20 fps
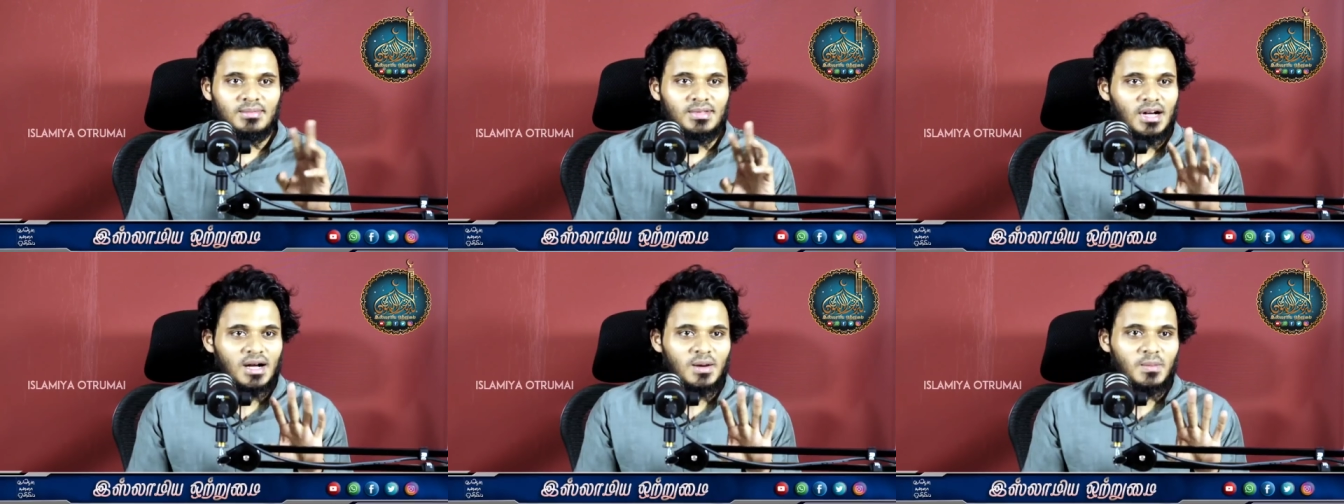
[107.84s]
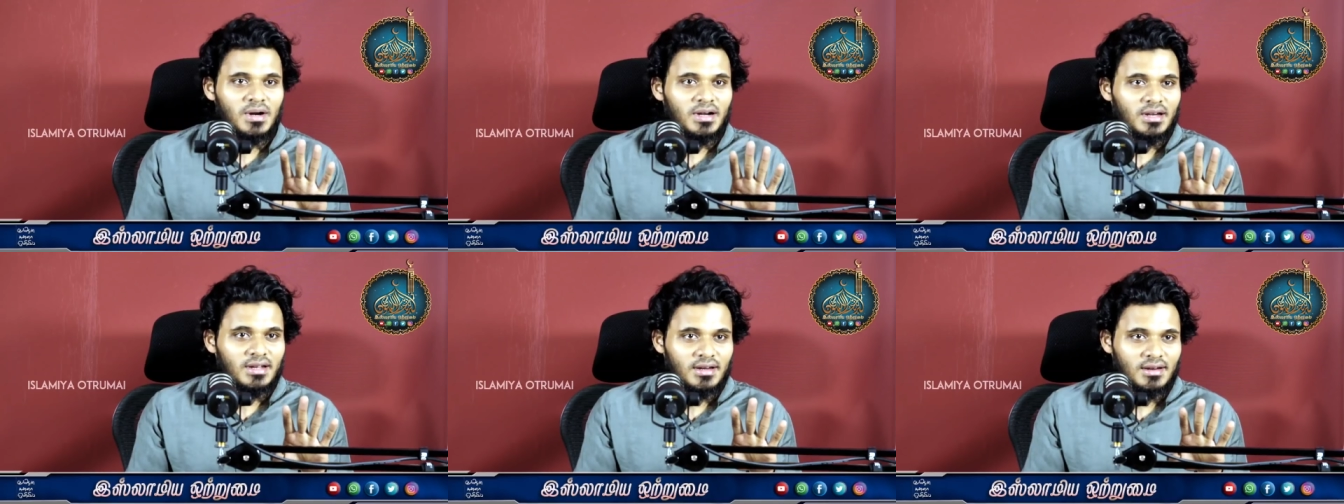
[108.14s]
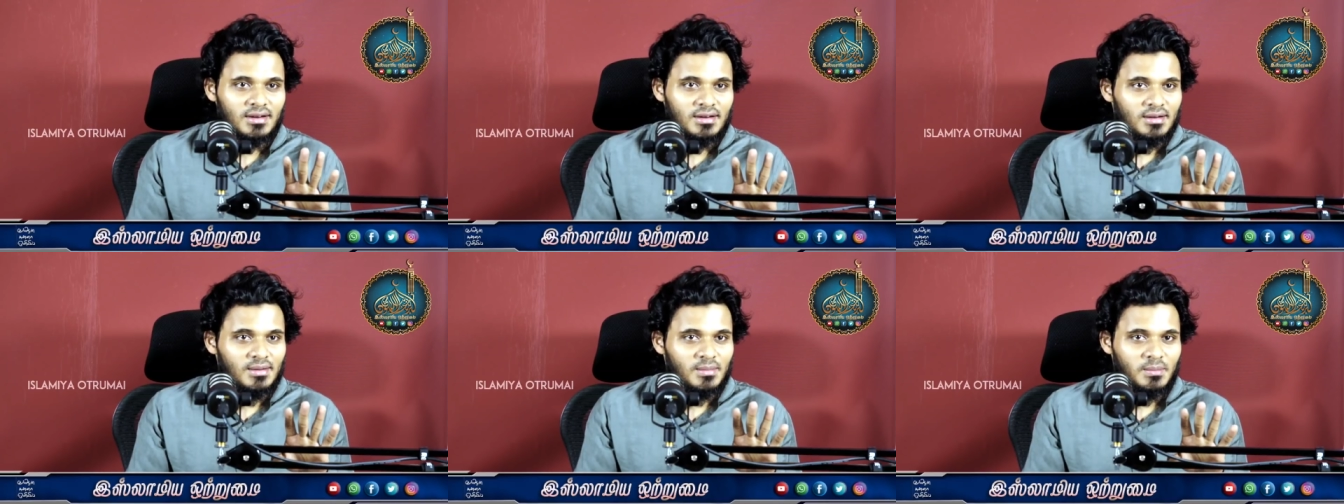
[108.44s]
தாங்க
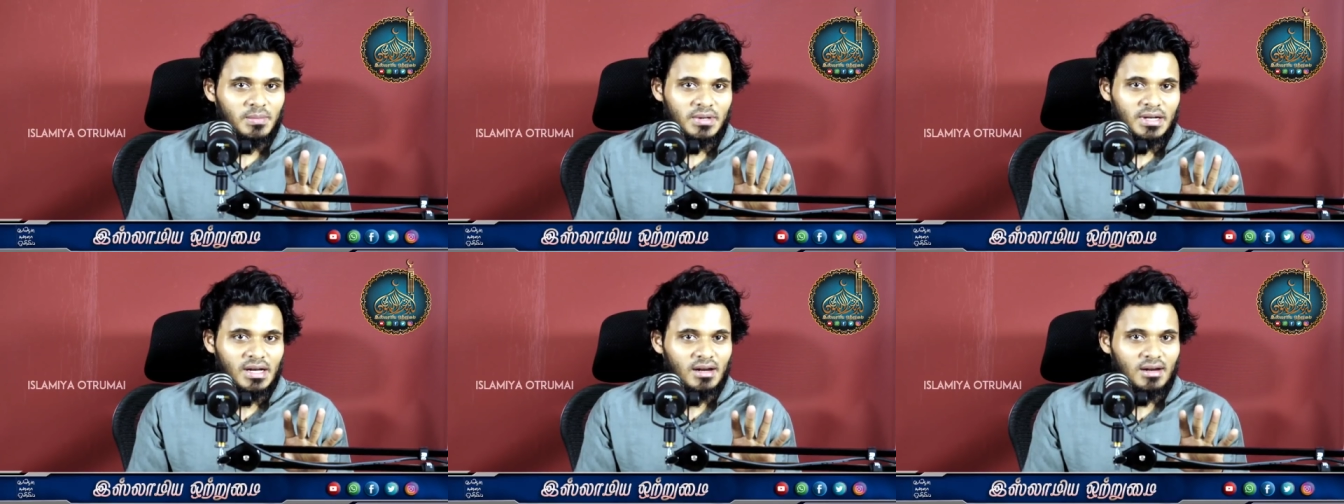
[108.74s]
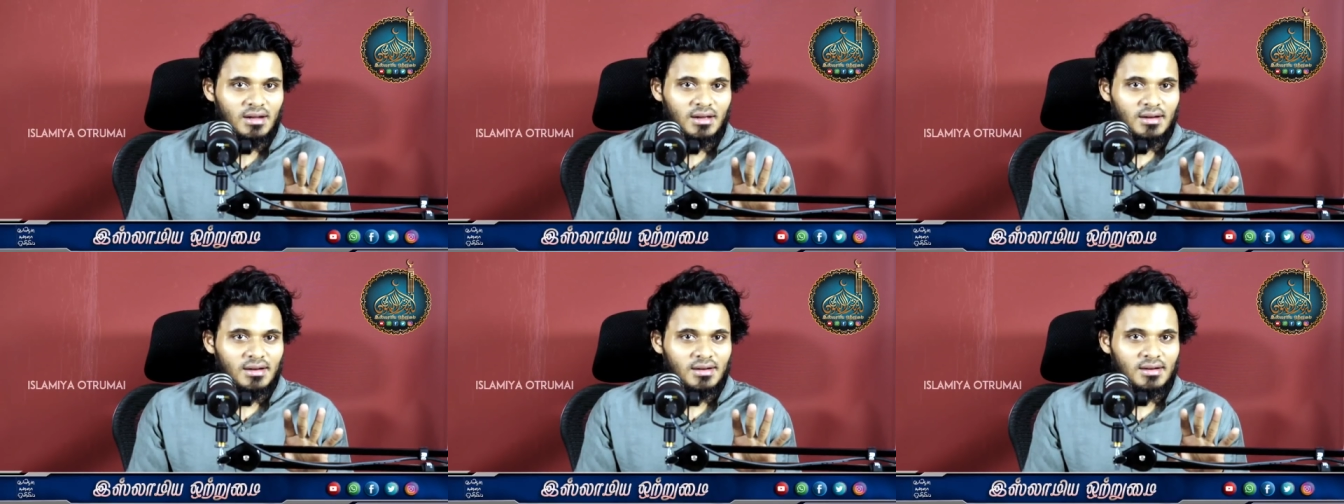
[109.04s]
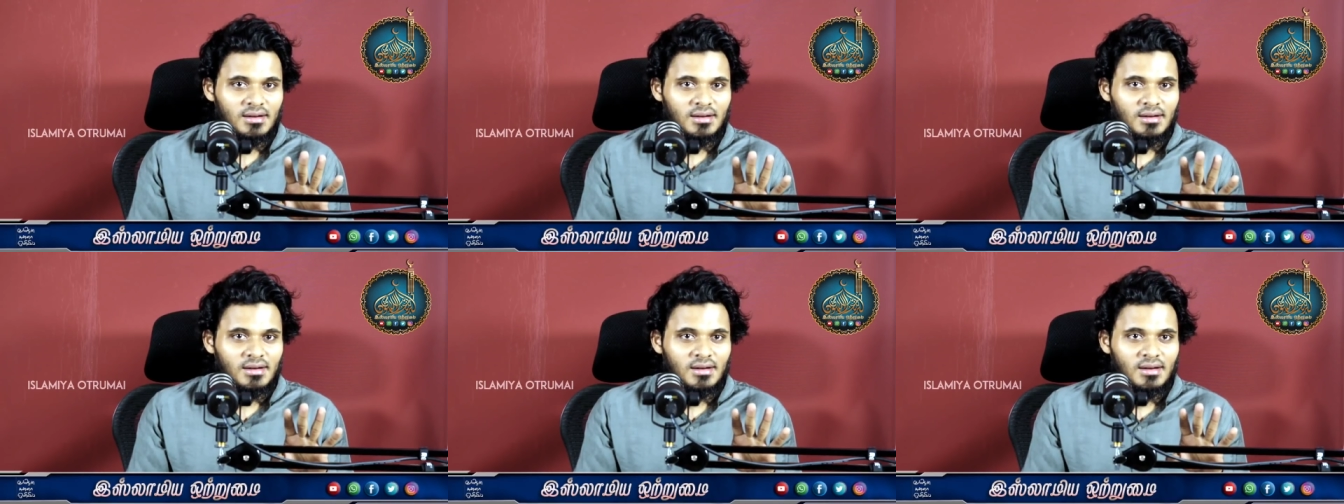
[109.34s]
மாட்டீங்க அப்படியா இல்லையா
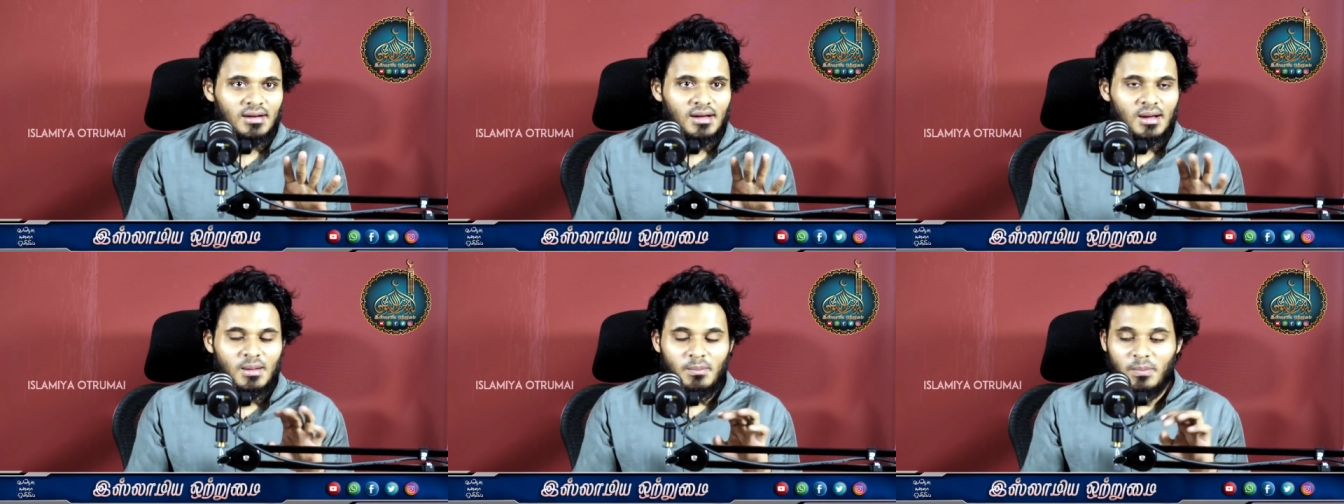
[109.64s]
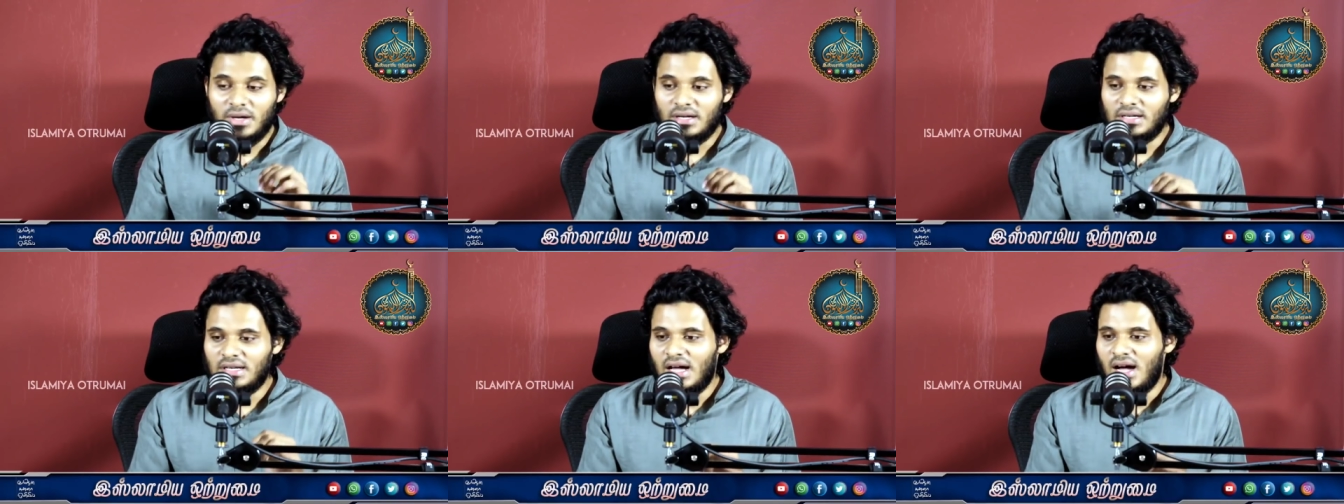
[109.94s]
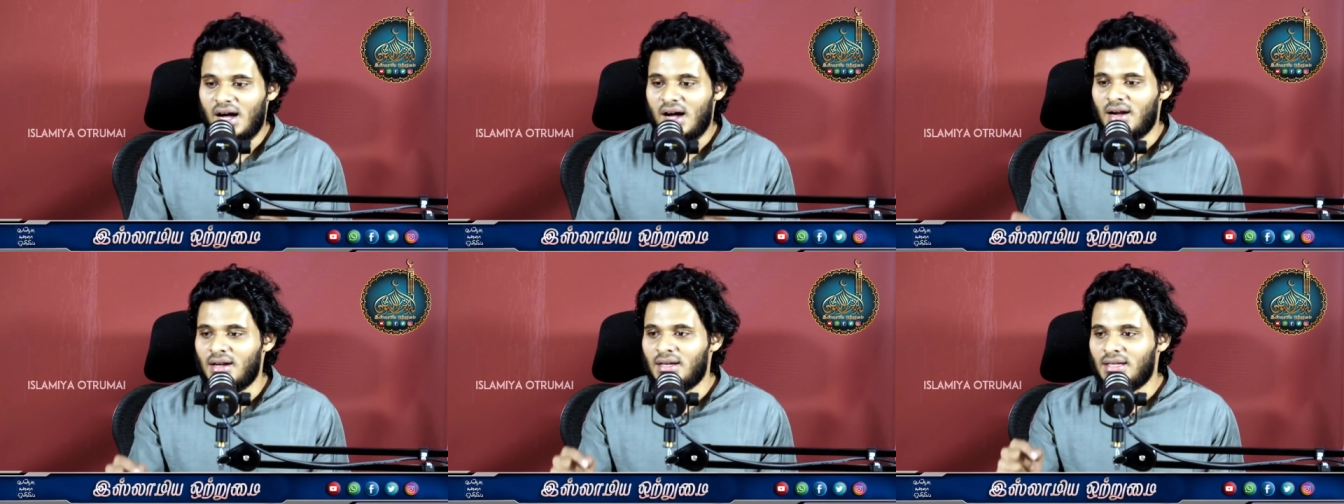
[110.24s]
இப்போ
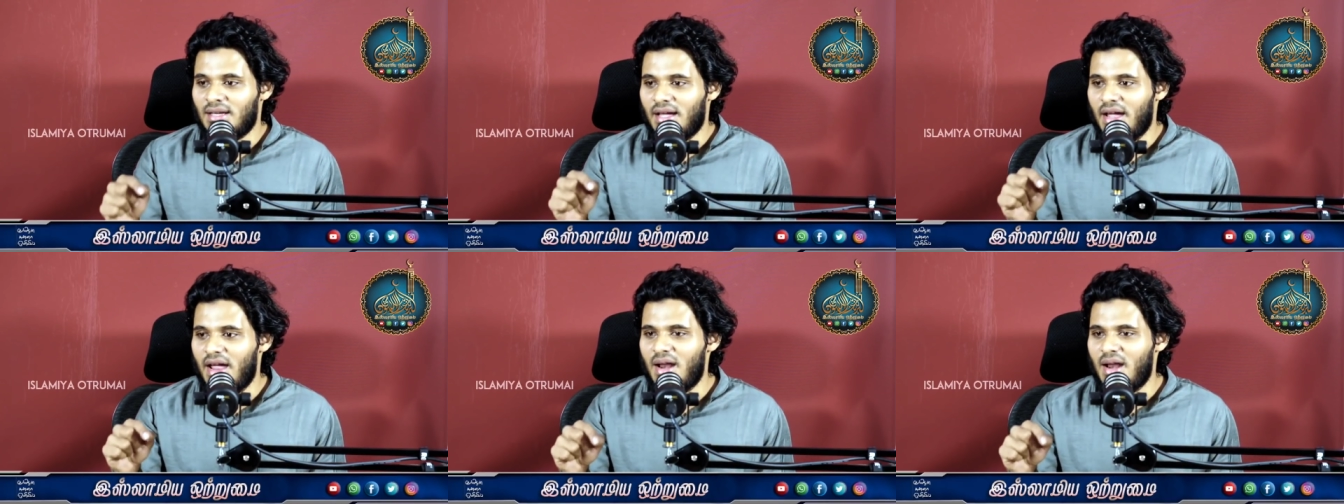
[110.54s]
நான்